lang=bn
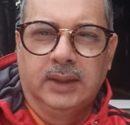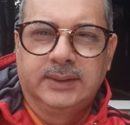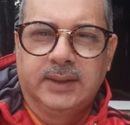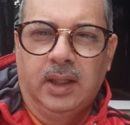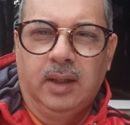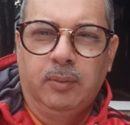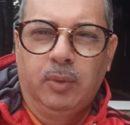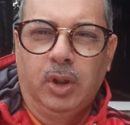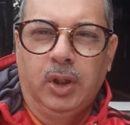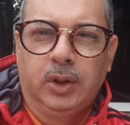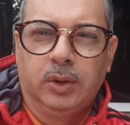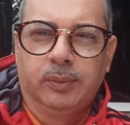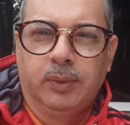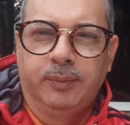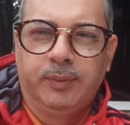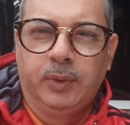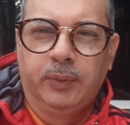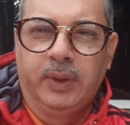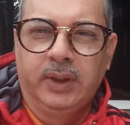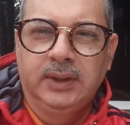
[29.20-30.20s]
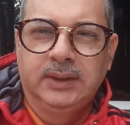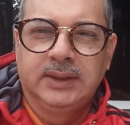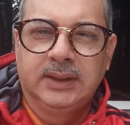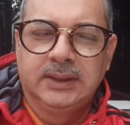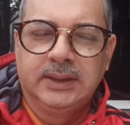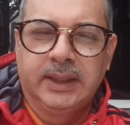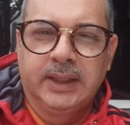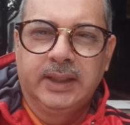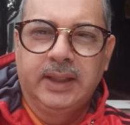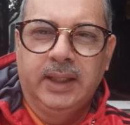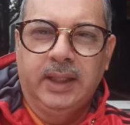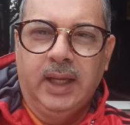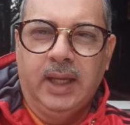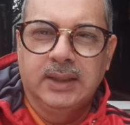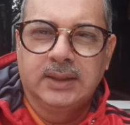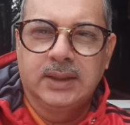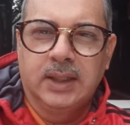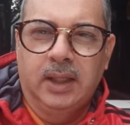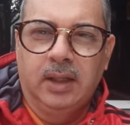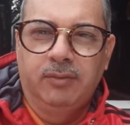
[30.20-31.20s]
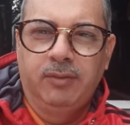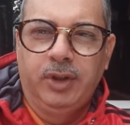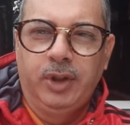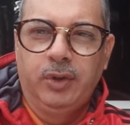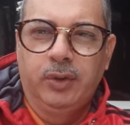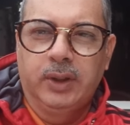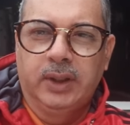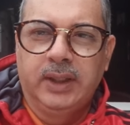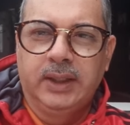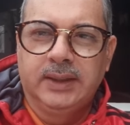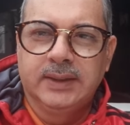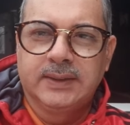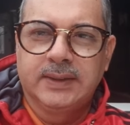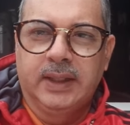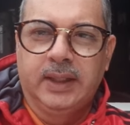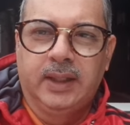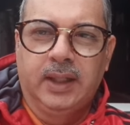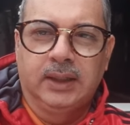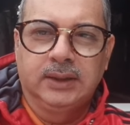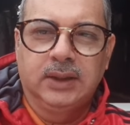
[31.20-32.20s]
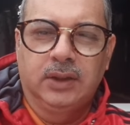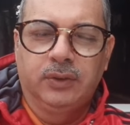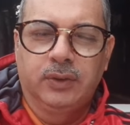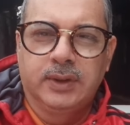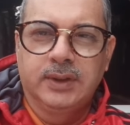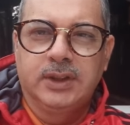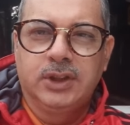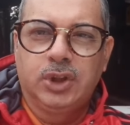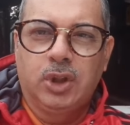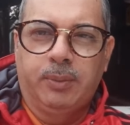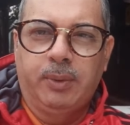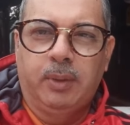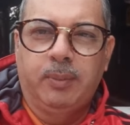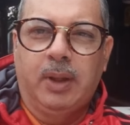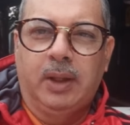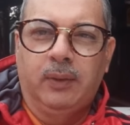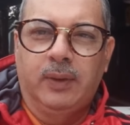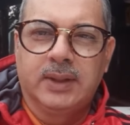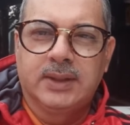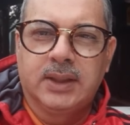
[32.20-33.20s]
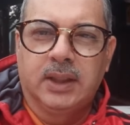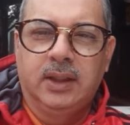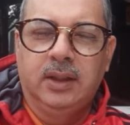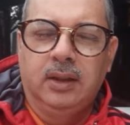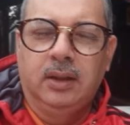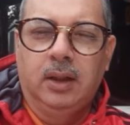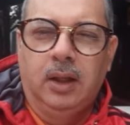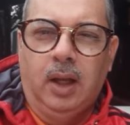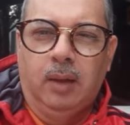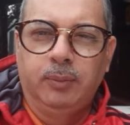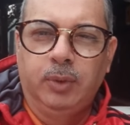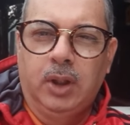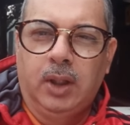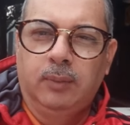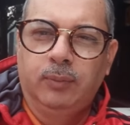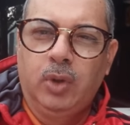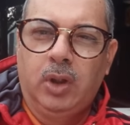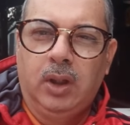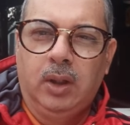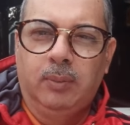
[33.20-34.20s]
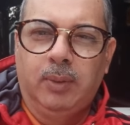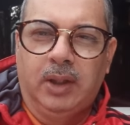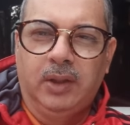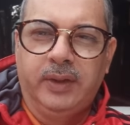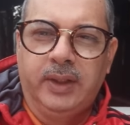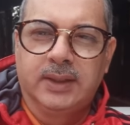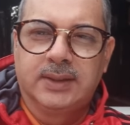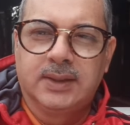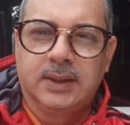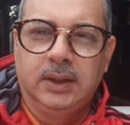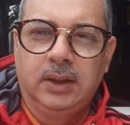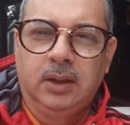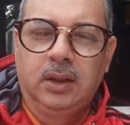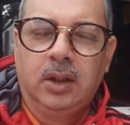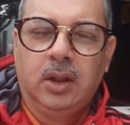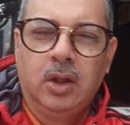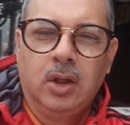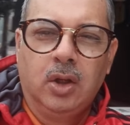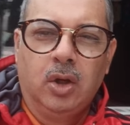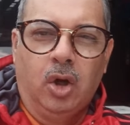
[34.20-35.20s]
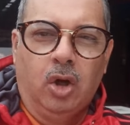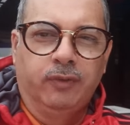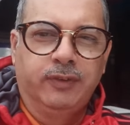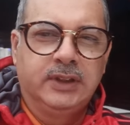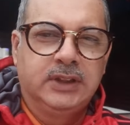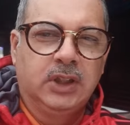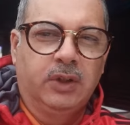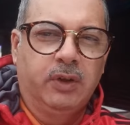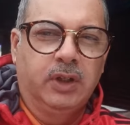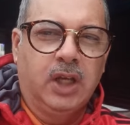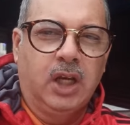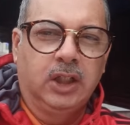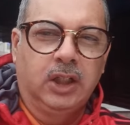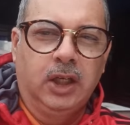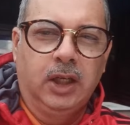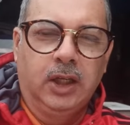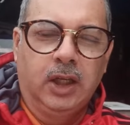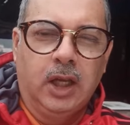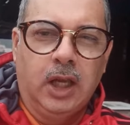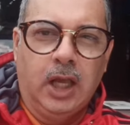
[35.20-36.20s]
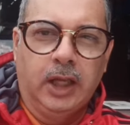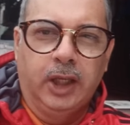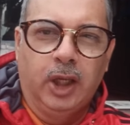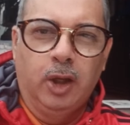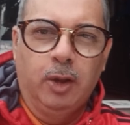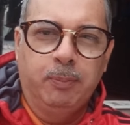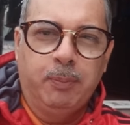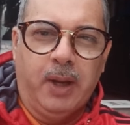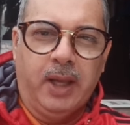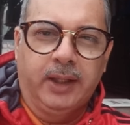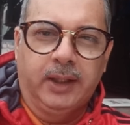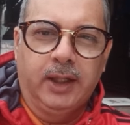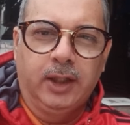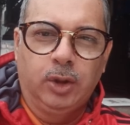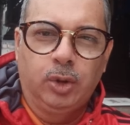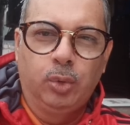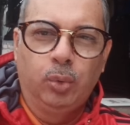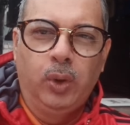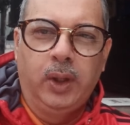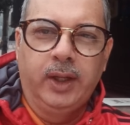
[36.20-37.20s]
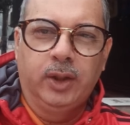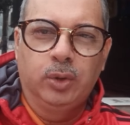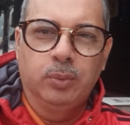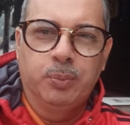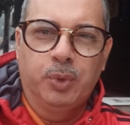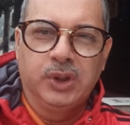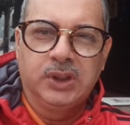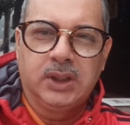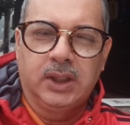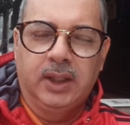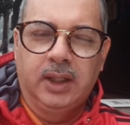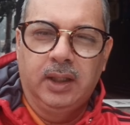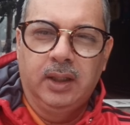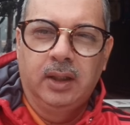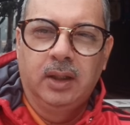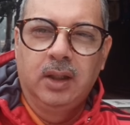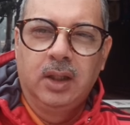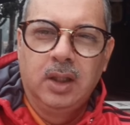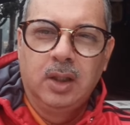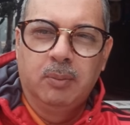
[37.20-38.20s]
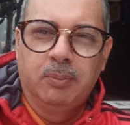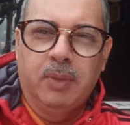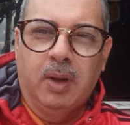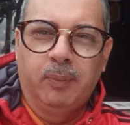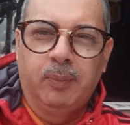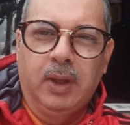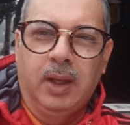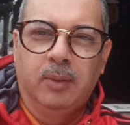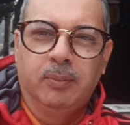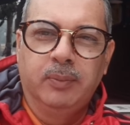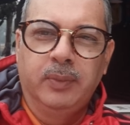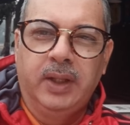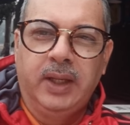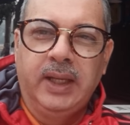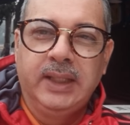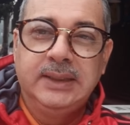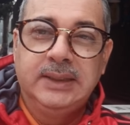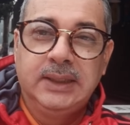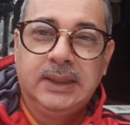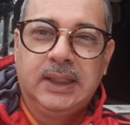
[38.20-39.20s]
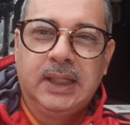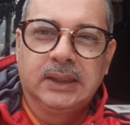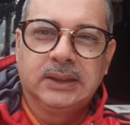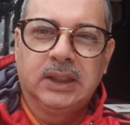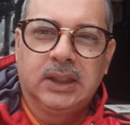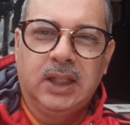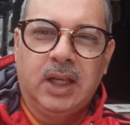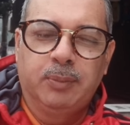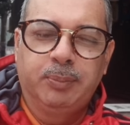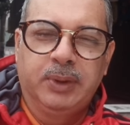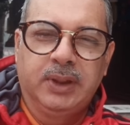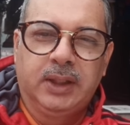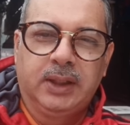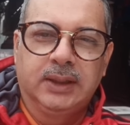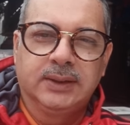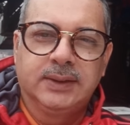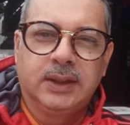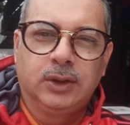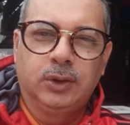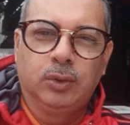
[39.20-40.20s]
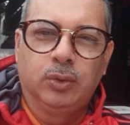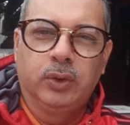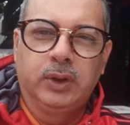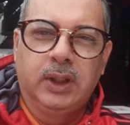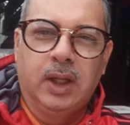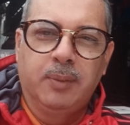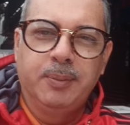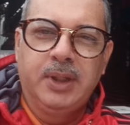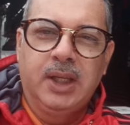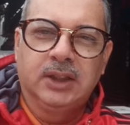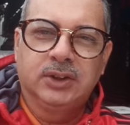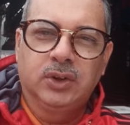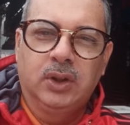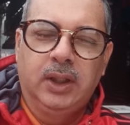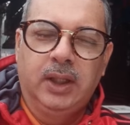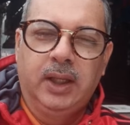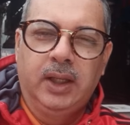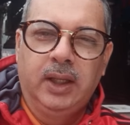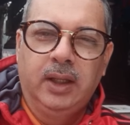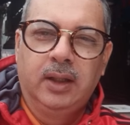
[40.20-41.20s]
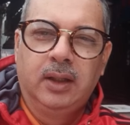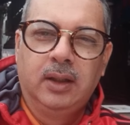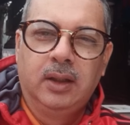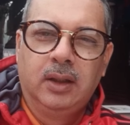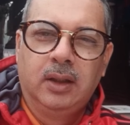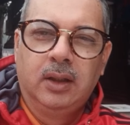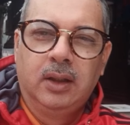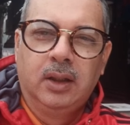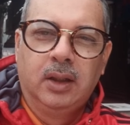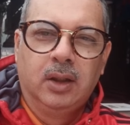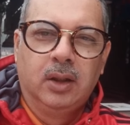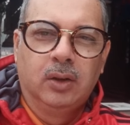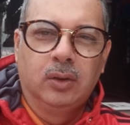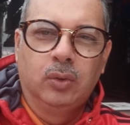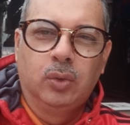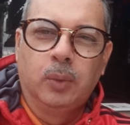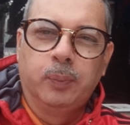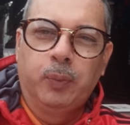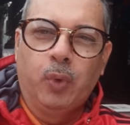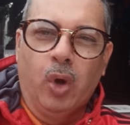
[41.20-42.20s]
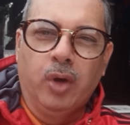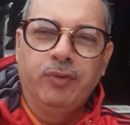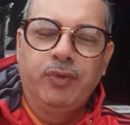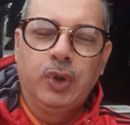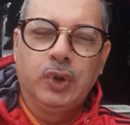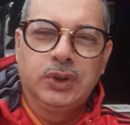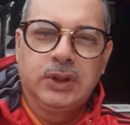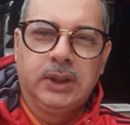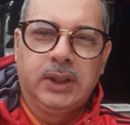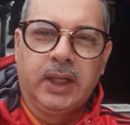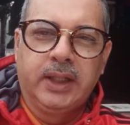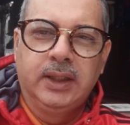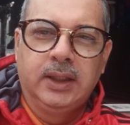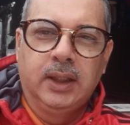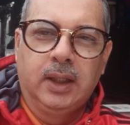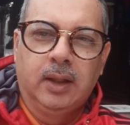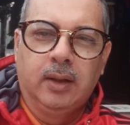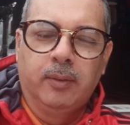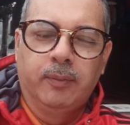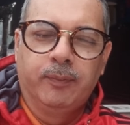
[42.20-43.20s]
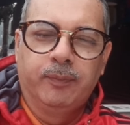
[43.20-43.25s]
আসসালামু আলাইকুম এভরিওয়ান যে যেখান থেকে আজকের ভিডিওটা দেখতেছেন আশা করতেছি সবাই ভালো আছেন আমি আলহামদুলিল্লাহ ভালোই আছি অফিস যাওয়ার আগে আগে পার্কের তুলে একটু বসে ভাবলাম এই জিজ্ঞাসাটা আপনাদের কাছে একটু করি আমি আসলে খুব কনফিউজ এটা নিয়ে